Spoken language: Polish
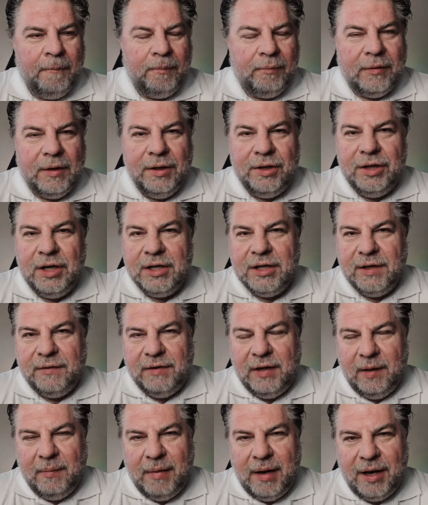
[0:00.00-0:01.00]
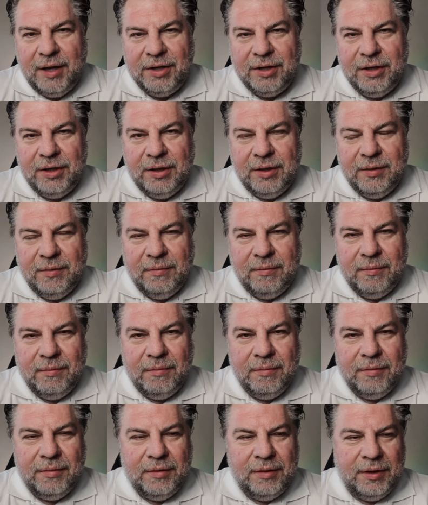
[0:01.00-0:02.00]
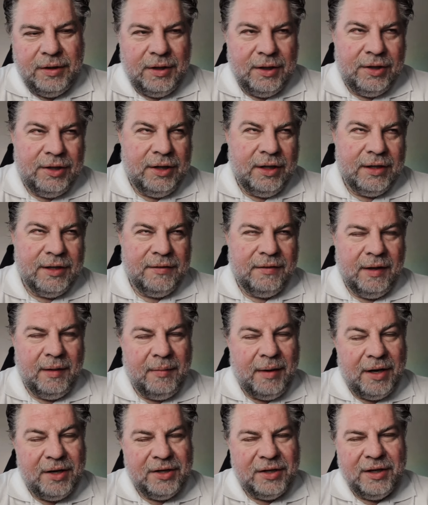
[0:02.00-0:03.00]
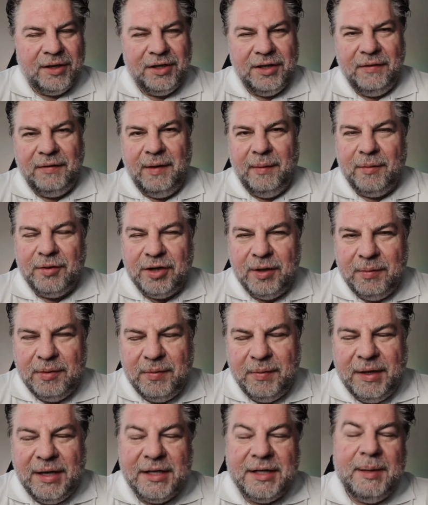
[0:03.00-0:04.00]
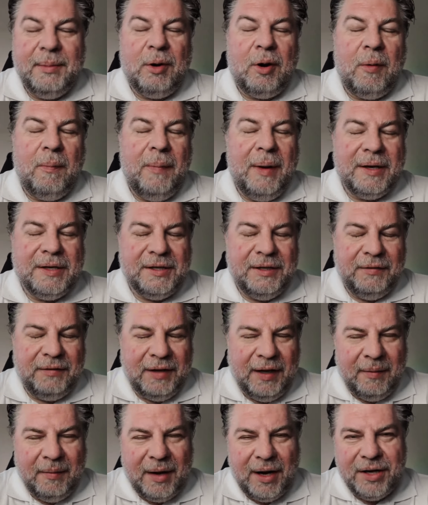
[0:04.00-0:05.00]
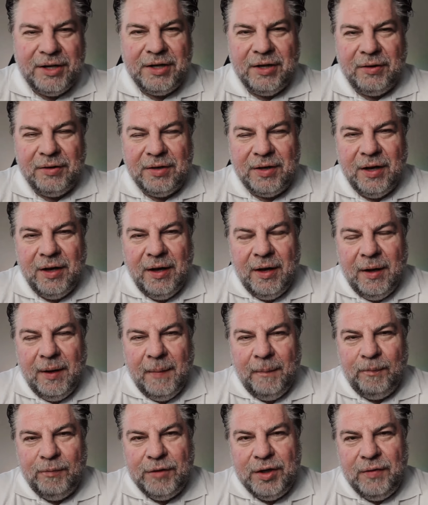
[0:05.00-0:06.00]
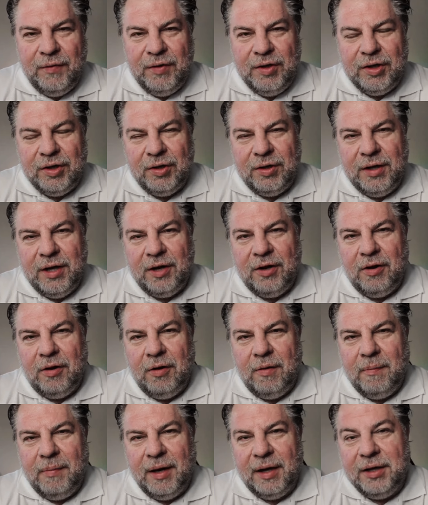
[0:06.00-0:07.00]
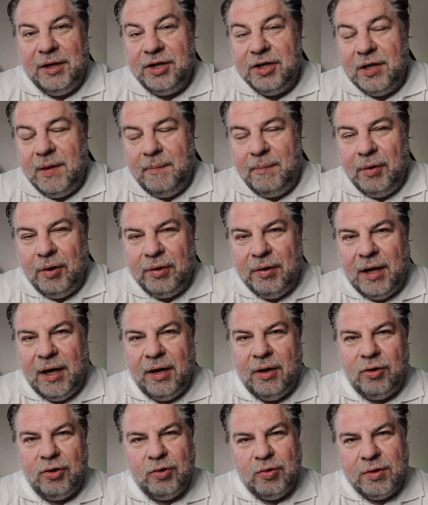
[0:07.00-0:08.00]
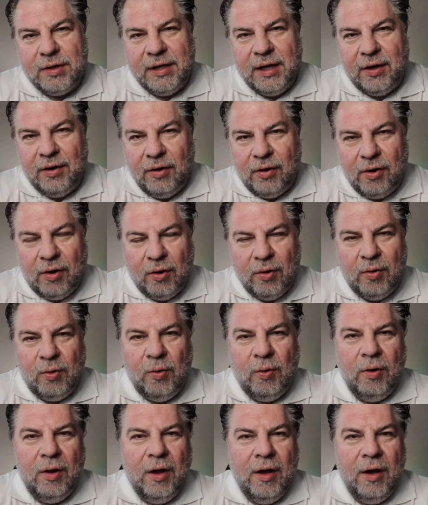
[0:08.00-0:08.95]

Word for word: Siedzę w tej branży, mm, czy siedzę w tej branży, tak dziwnie może brzmi, jestem obecny w tej branży od 90, praktycznie 5, 6 roku,